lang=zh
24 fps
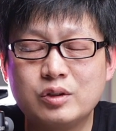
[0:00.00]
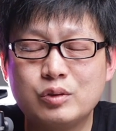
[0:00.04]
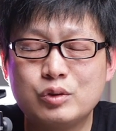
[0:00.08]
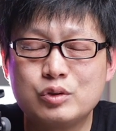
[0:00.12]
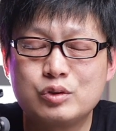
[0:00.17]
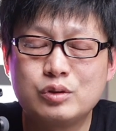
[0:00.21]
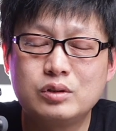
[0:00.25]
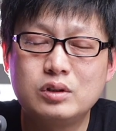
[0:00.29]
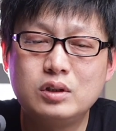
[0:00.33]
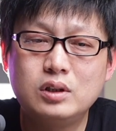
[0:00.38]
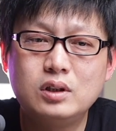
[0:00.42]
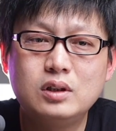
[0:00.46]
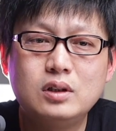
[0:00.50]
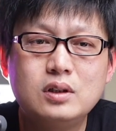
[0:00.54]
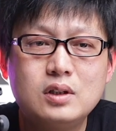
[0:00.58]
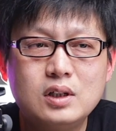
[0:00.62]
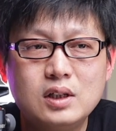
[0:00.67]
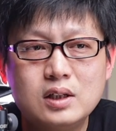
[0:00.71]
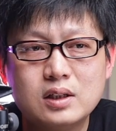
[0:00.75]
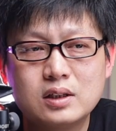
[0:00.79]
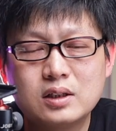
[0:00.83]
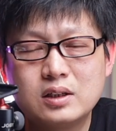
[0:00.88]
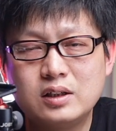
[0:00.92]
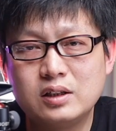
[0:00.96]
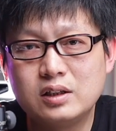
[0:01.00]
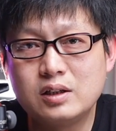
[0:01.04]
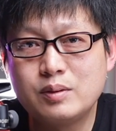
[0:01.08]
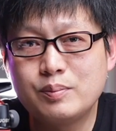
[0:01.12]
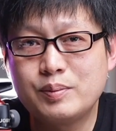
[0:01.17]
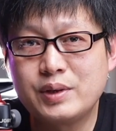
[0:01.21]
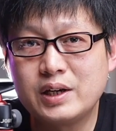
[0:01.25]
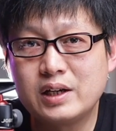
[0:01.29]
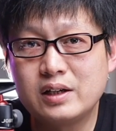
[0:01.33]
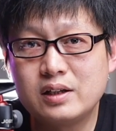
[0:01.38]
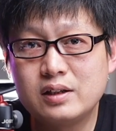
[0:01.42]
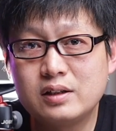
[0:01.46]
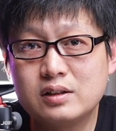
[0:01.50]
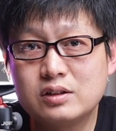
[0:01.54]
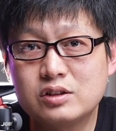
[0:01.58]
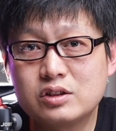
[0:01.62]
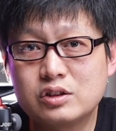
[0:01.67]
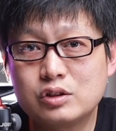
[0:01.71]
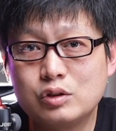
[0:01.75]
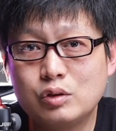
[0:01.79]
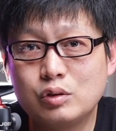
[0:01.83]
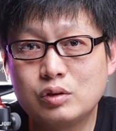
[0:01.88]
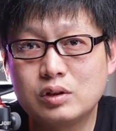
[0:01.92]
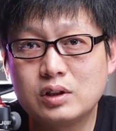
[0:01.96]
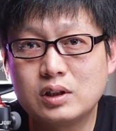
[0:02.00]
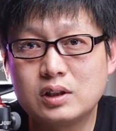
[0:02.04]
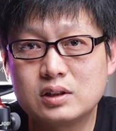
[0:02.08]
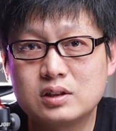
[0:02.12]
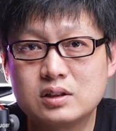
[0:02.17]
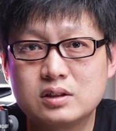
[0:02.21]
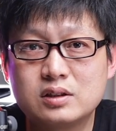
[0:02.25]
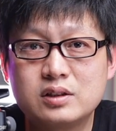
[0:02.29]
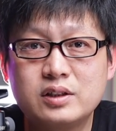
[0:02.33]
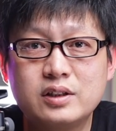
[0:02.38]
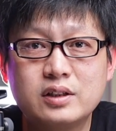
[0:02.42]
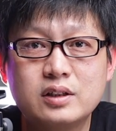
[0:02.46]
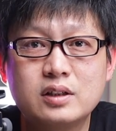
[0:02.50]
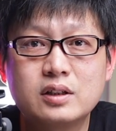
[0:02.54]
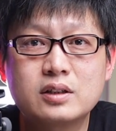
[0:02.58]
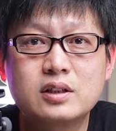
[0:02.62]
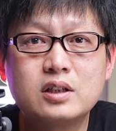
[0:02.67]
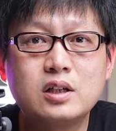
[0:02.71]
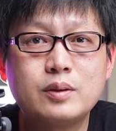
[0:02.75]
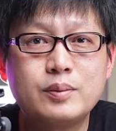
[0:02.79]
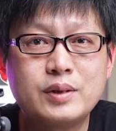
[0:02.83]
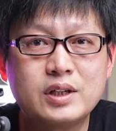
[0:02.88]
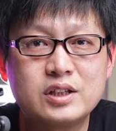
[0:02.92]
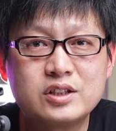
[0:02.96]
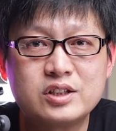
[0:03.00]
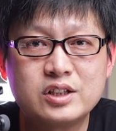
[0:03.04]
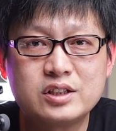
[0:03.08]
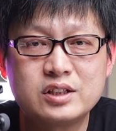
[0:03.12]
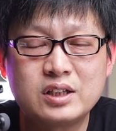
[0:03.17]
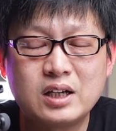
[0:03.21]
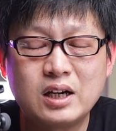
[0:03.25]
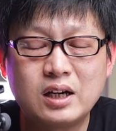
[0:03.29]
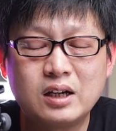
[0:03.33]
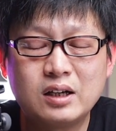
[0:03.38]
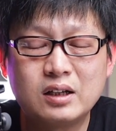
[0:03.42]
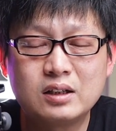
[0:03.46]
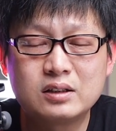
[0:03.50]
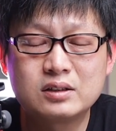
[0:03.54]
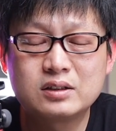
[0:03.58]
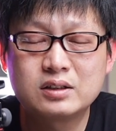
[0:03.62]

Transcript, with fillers: 我觉得可能别人使用的只是一个个别现象。